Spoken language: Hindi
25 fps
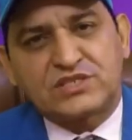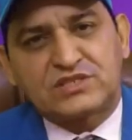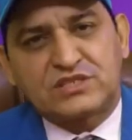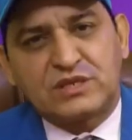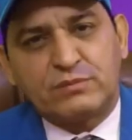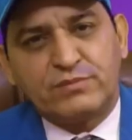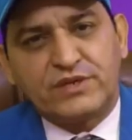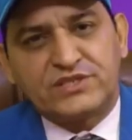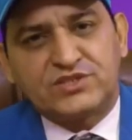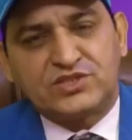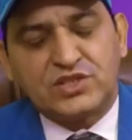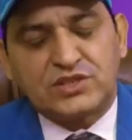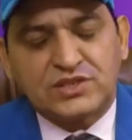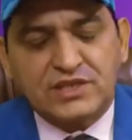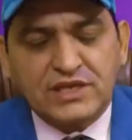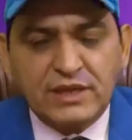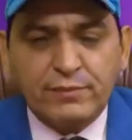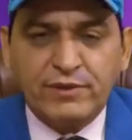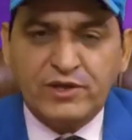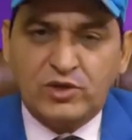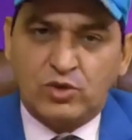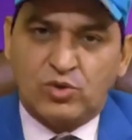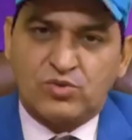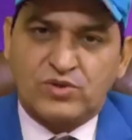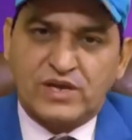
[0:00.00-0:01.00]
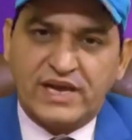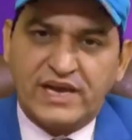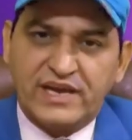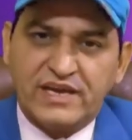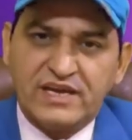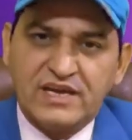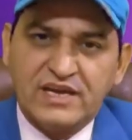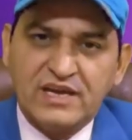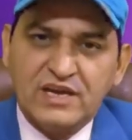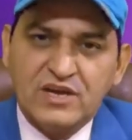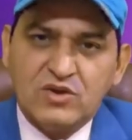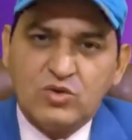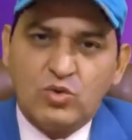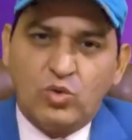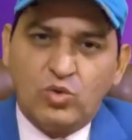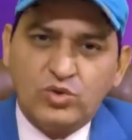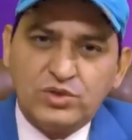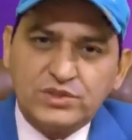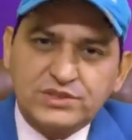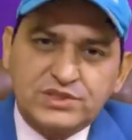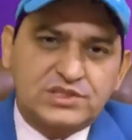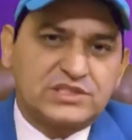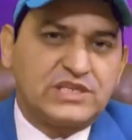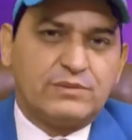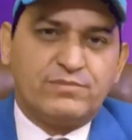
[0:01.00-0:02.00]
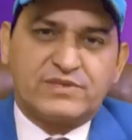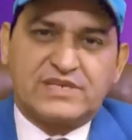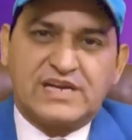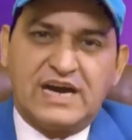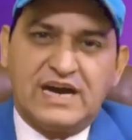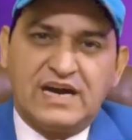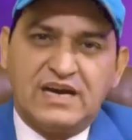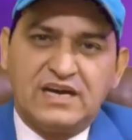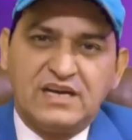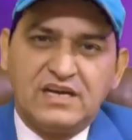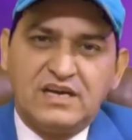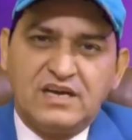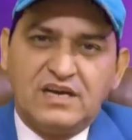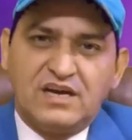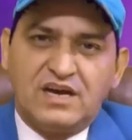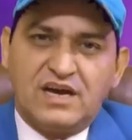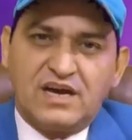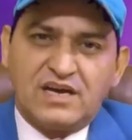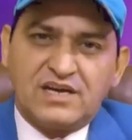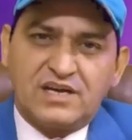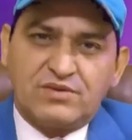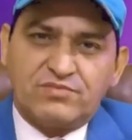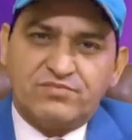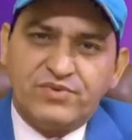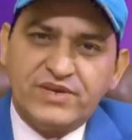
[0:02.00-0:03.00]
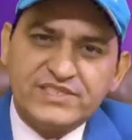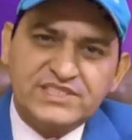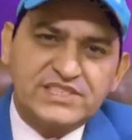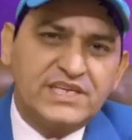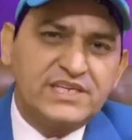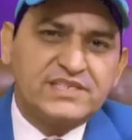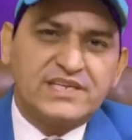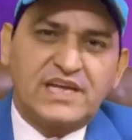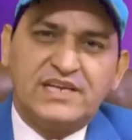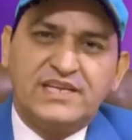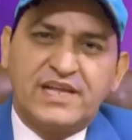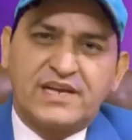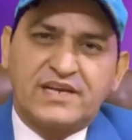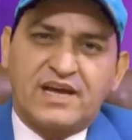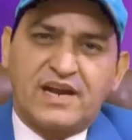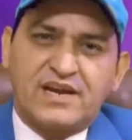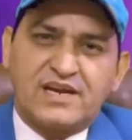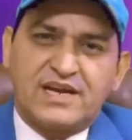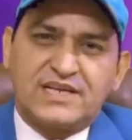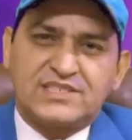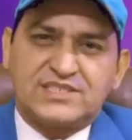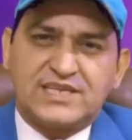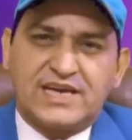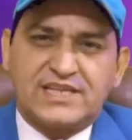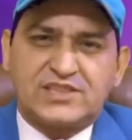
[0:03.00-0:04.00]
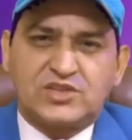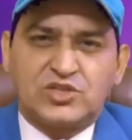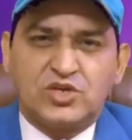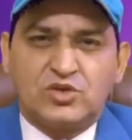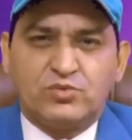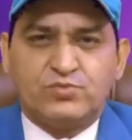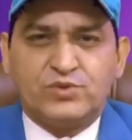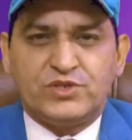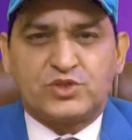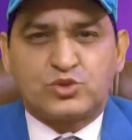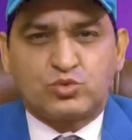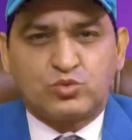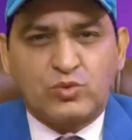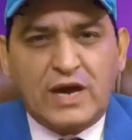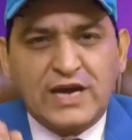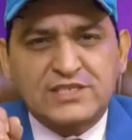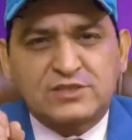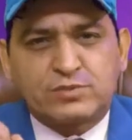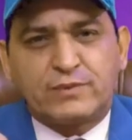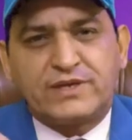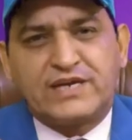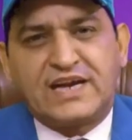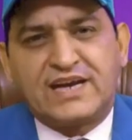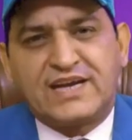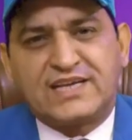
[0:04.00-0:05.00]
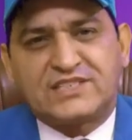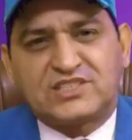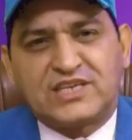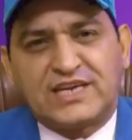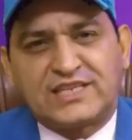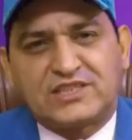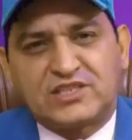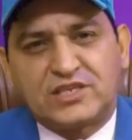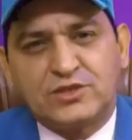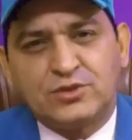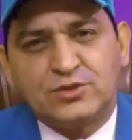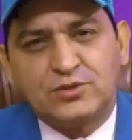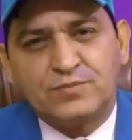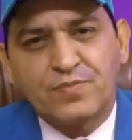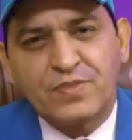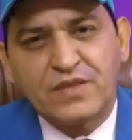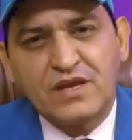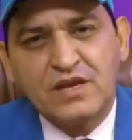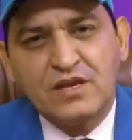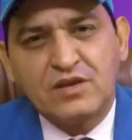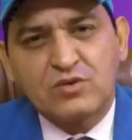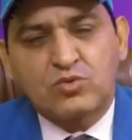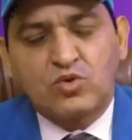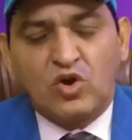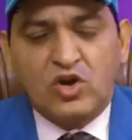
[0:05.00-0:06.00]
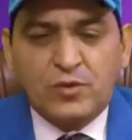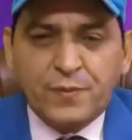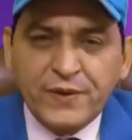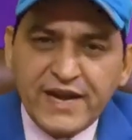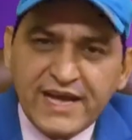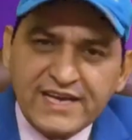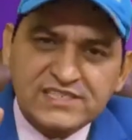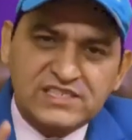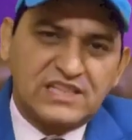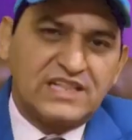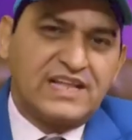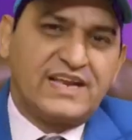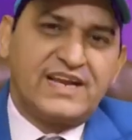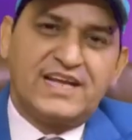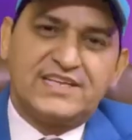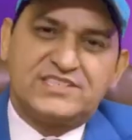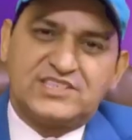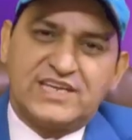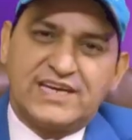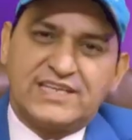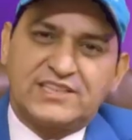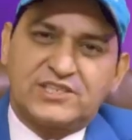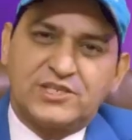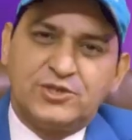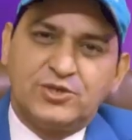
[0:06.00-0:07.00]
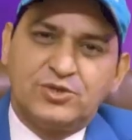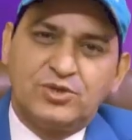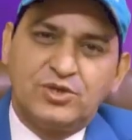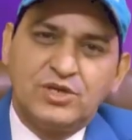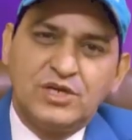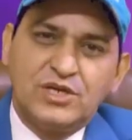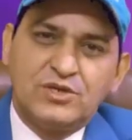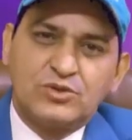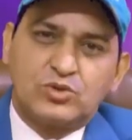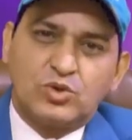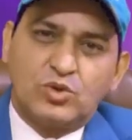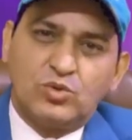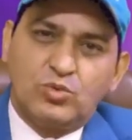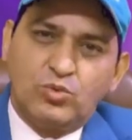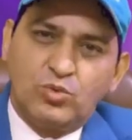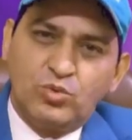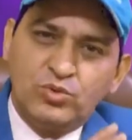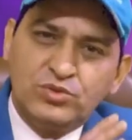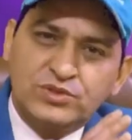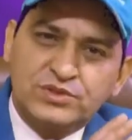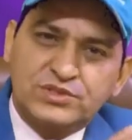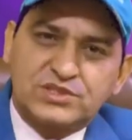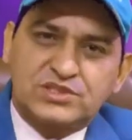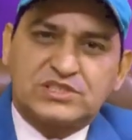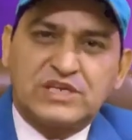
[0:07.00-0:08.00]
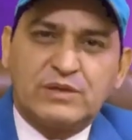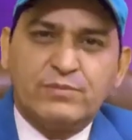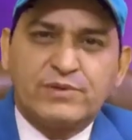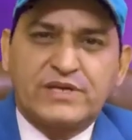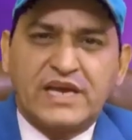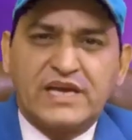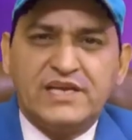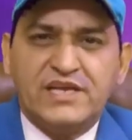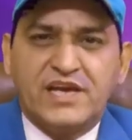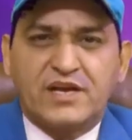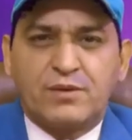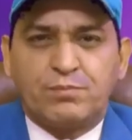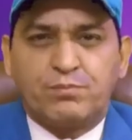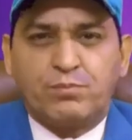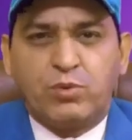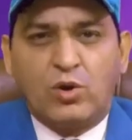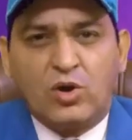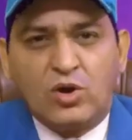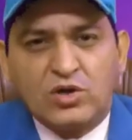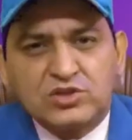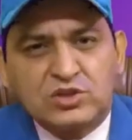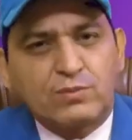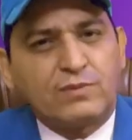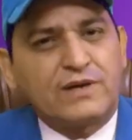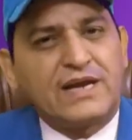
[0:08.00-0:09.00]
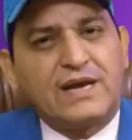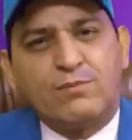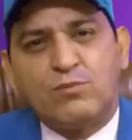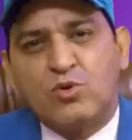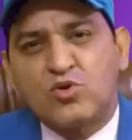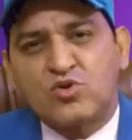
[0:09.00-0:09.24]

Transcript: सिस्टम में जितने भी लोग हैं उन सब का अगर विजन क्लियर करना चाहते हो विश्वास बढ़ाना चाहते हो कॉन्फिडेंस लाना चाहते हो तो उन सब के लिए एक बहुत बड़ा